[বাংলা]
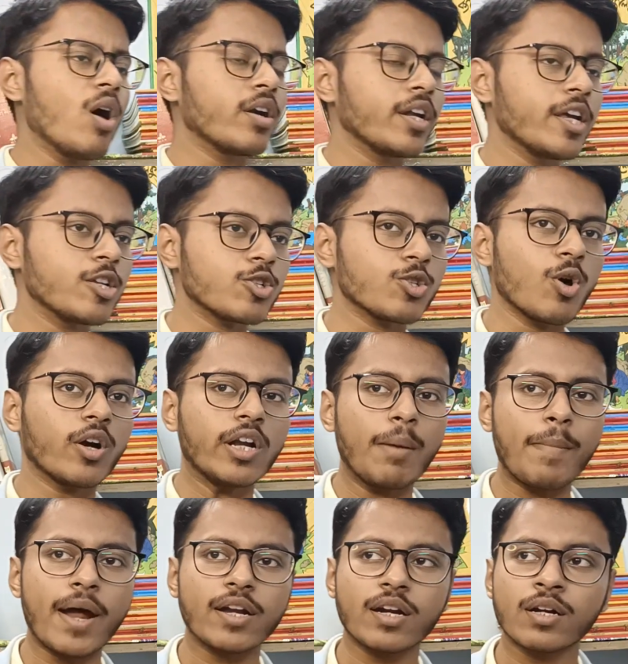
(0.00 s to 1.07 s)
অন ইটস নট
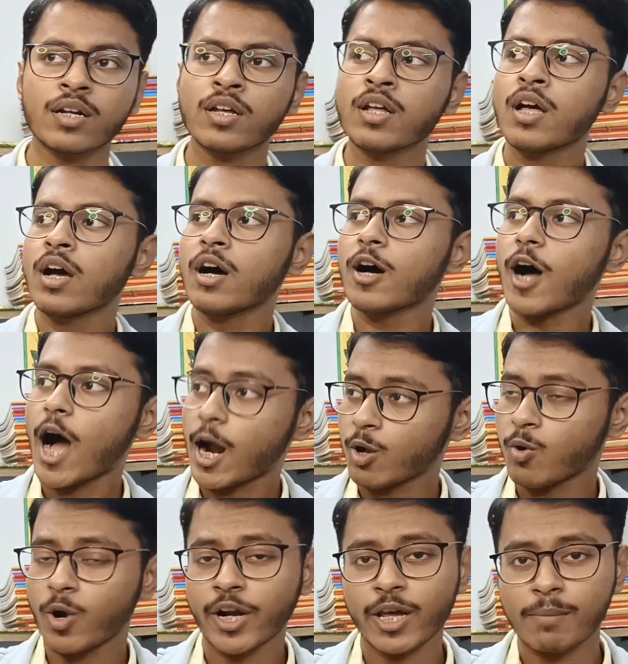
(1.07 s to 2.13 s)
আ ম্যাটার
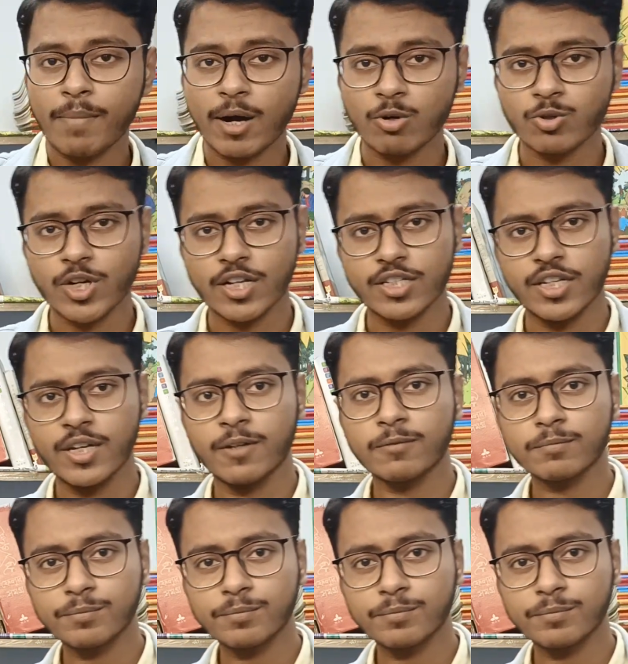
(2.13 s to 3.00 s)
আরও অনেক মানুষ আছে